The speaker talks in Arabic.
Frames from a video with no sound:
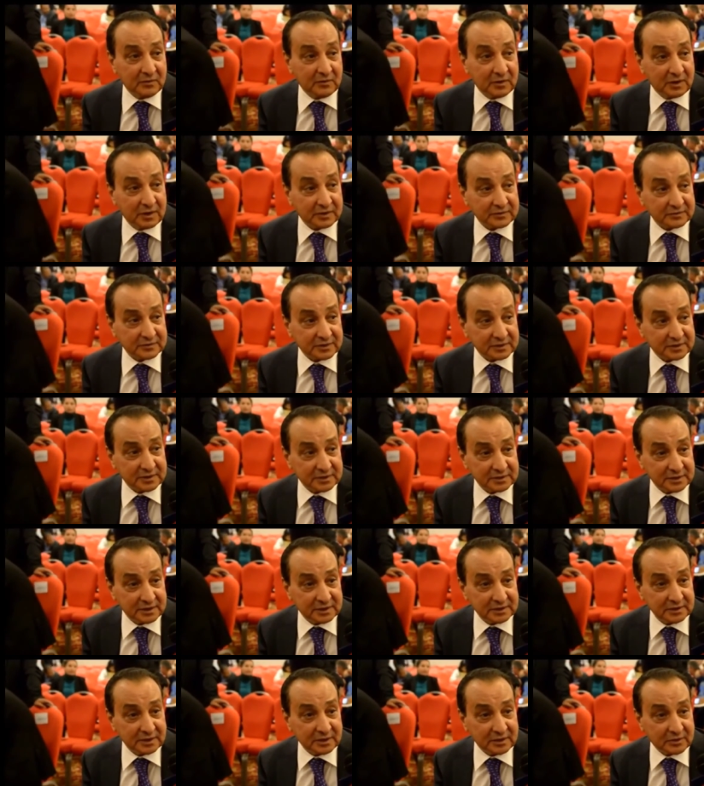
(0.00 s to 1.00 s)
وخاصة
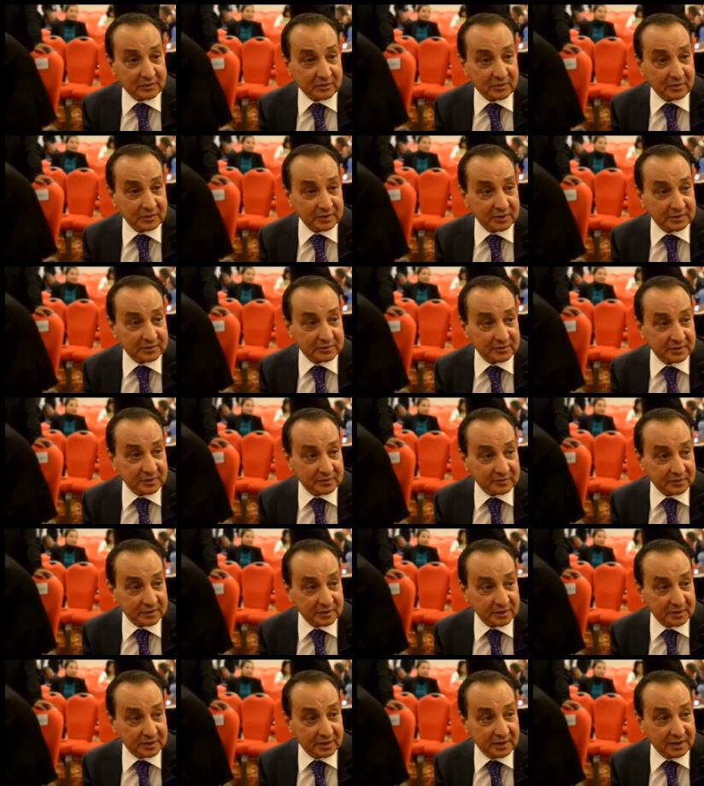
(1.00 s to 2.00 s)
أن الرؤية
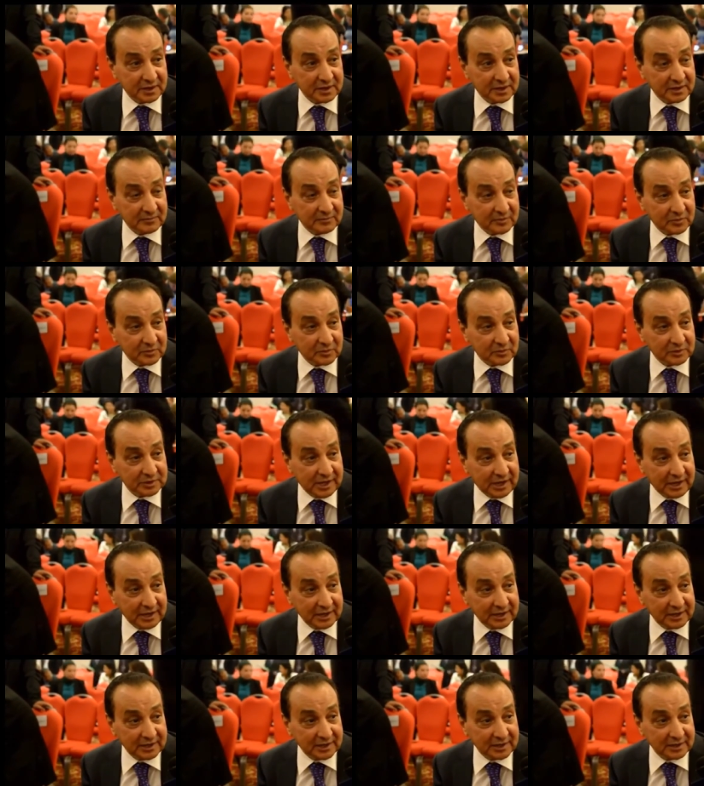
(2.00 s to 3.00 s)
السياسية اللي موجودة
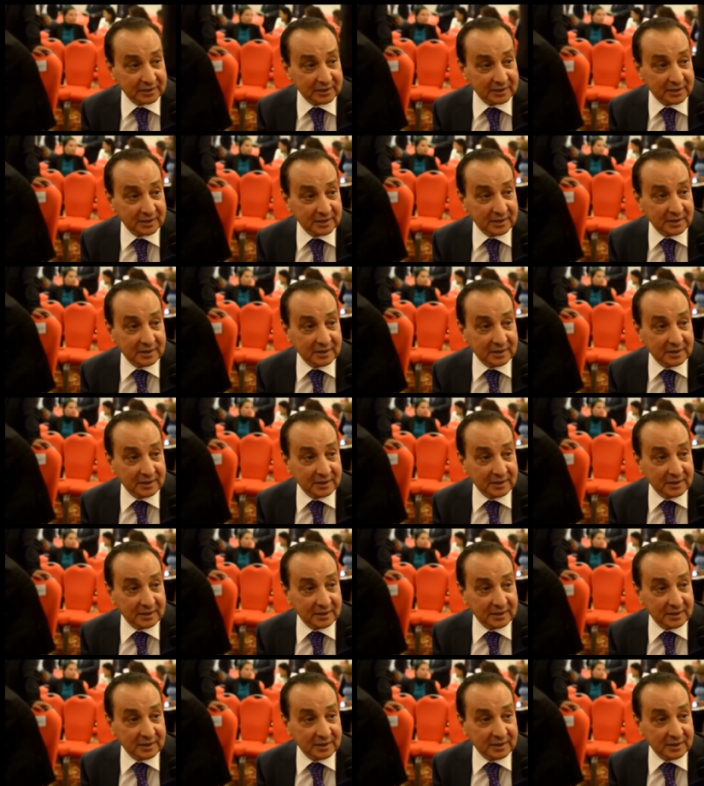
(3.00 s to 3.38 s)
حاليا